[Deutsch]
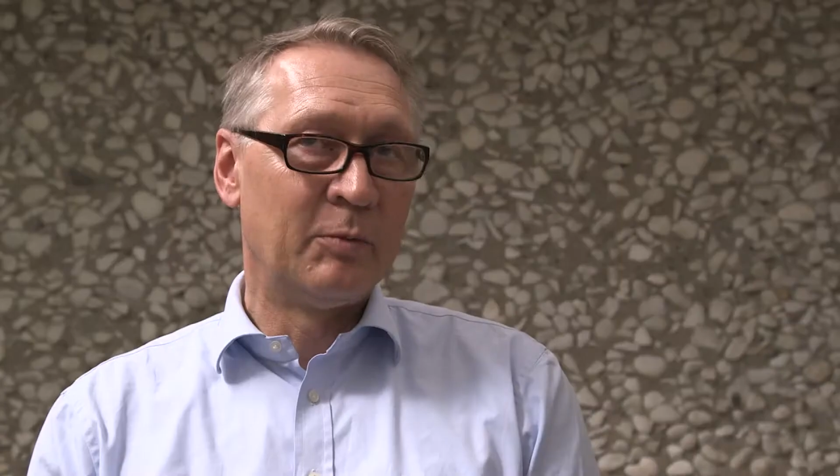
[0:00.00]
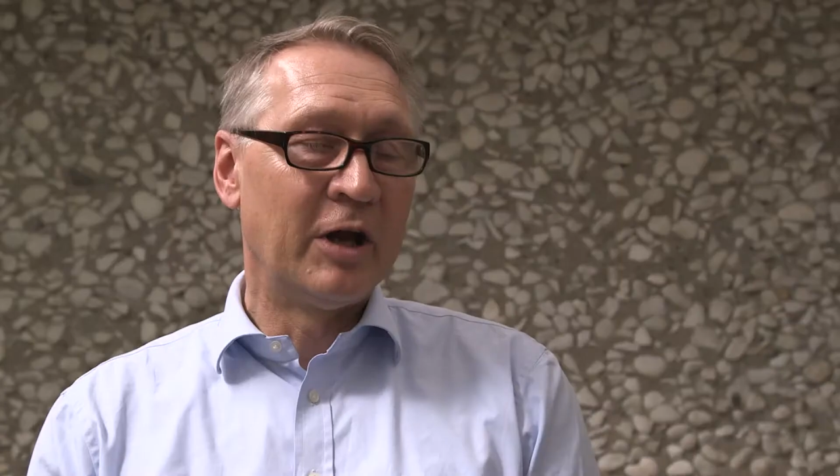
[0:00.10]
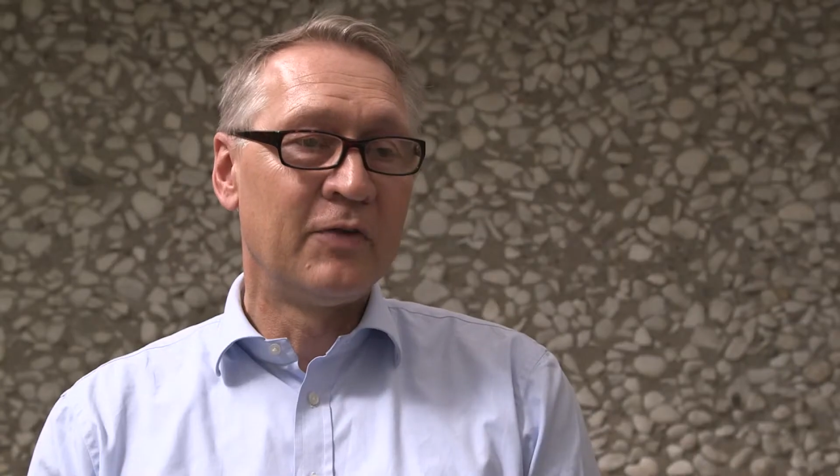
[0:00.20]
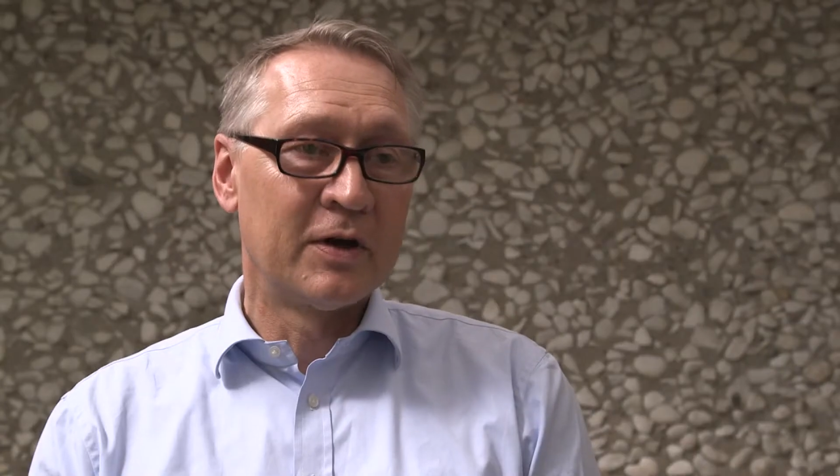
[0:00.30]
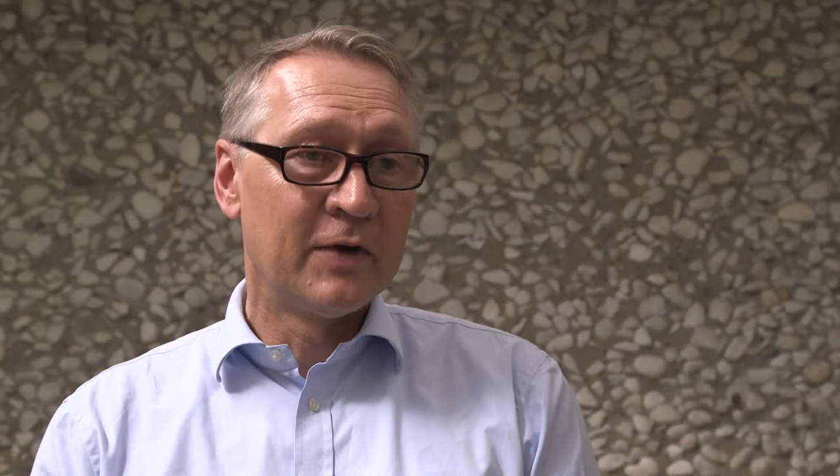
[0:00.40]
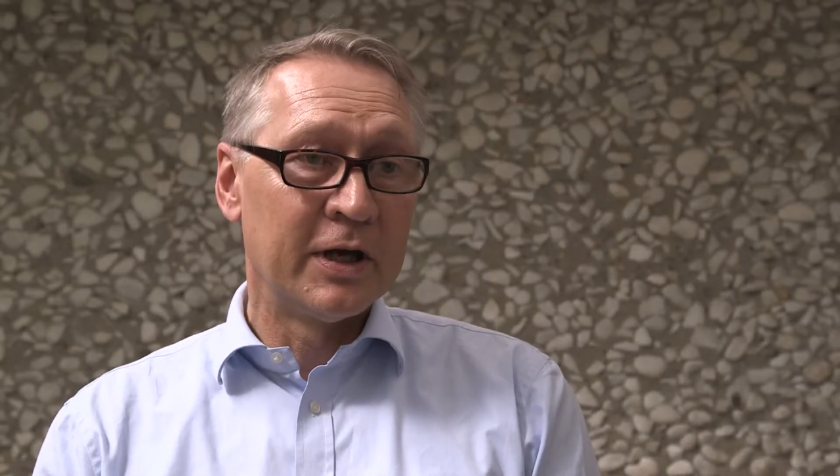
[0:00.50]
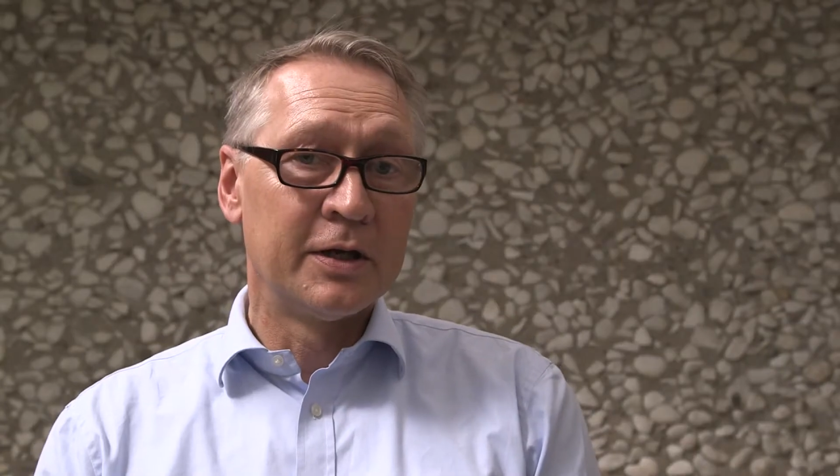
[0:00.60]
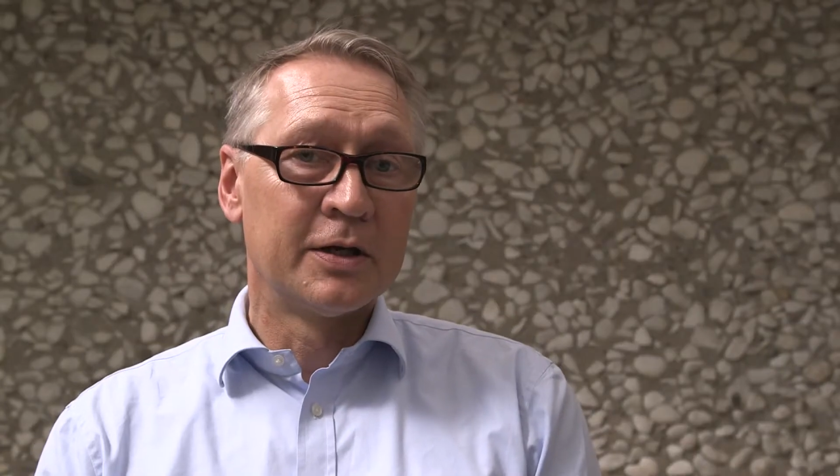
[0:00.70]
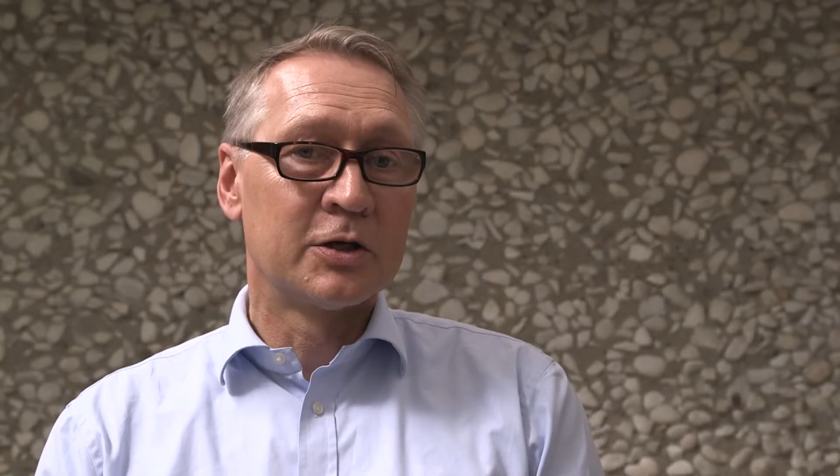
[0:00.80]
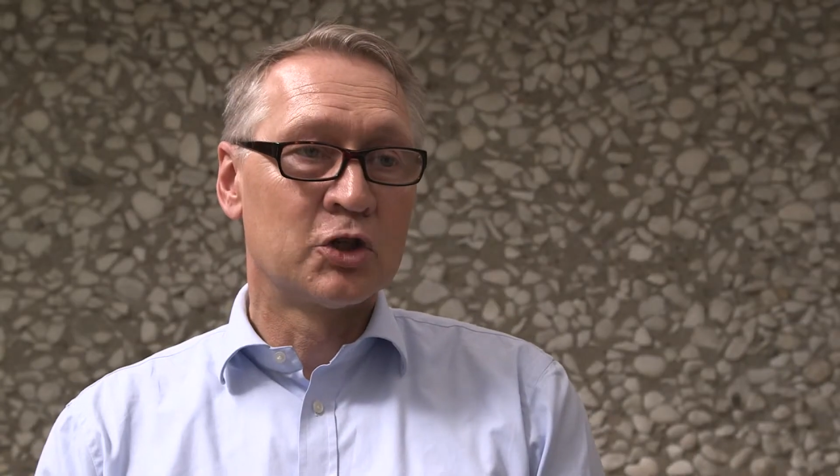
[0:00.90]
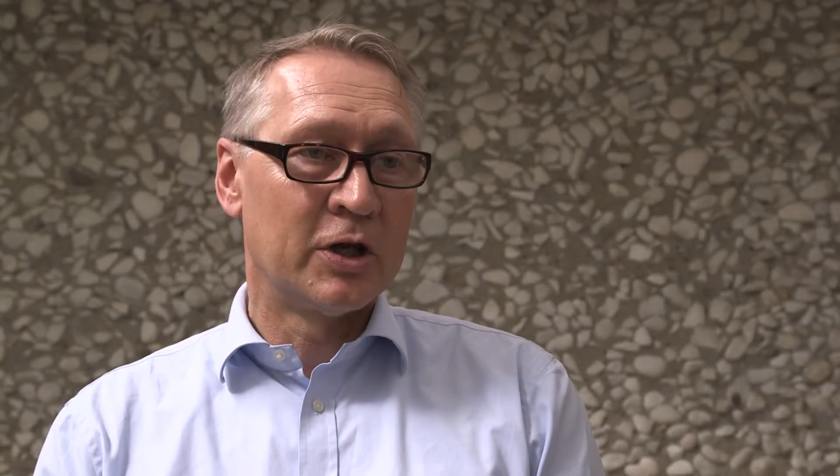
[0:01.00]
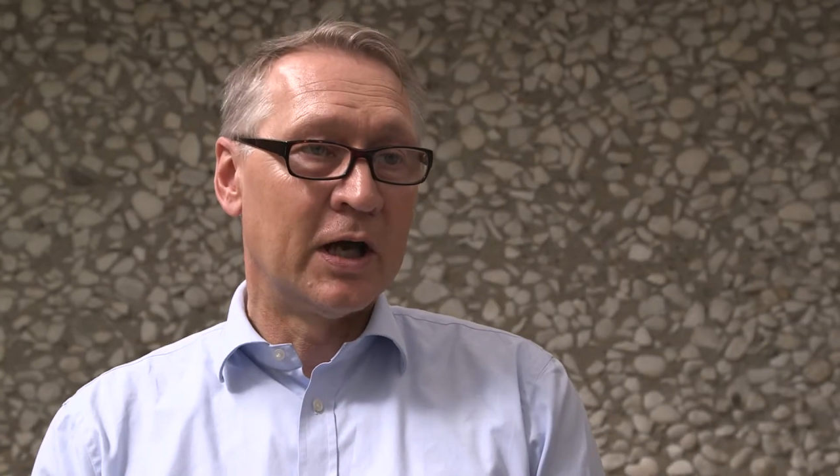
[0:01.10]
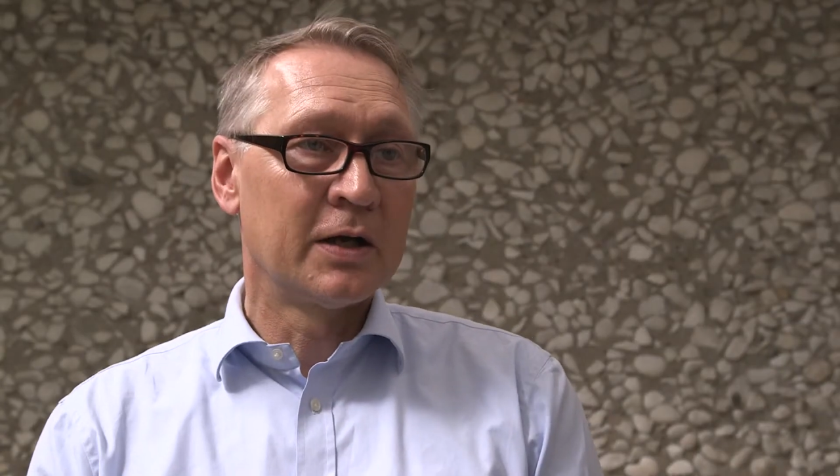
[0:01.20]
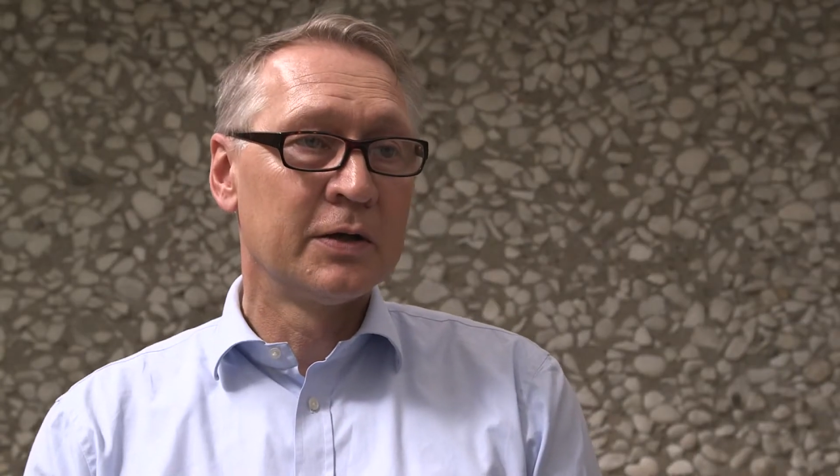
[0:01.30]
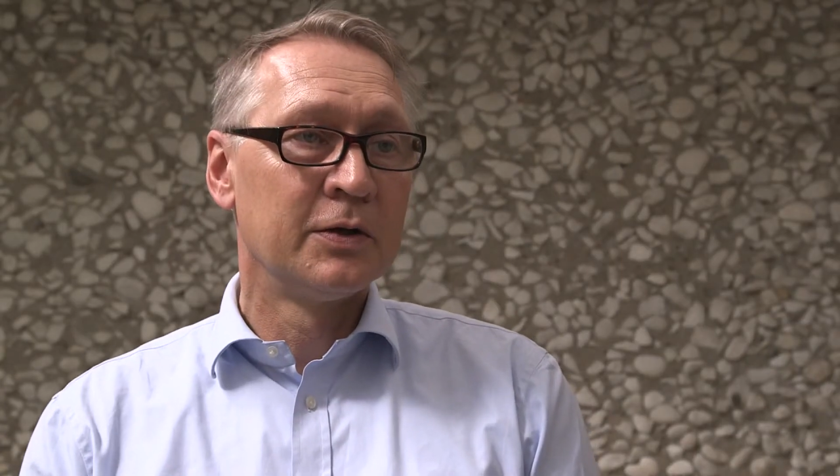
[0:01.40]
Am Anfang waren
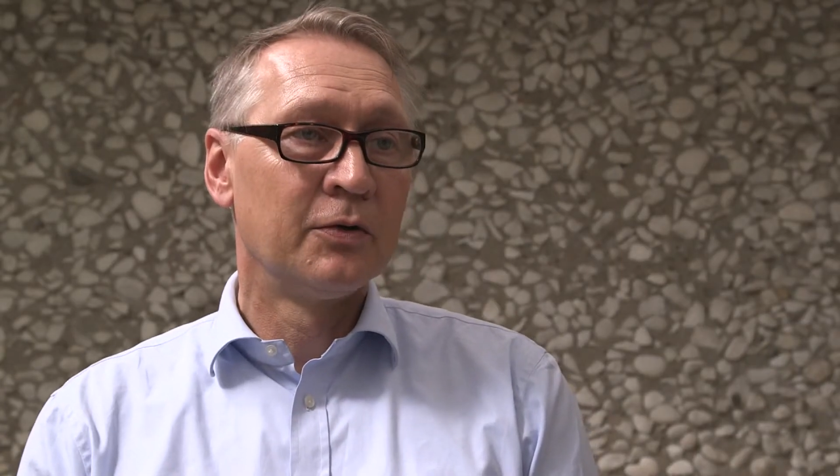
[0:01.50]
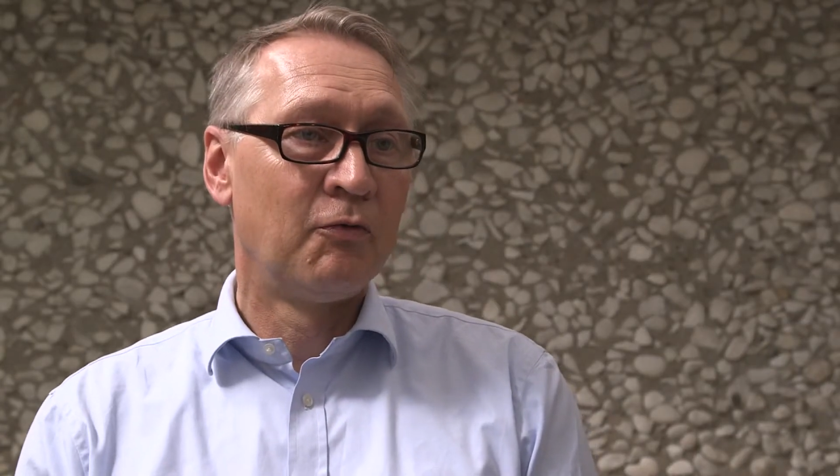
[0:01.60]
starke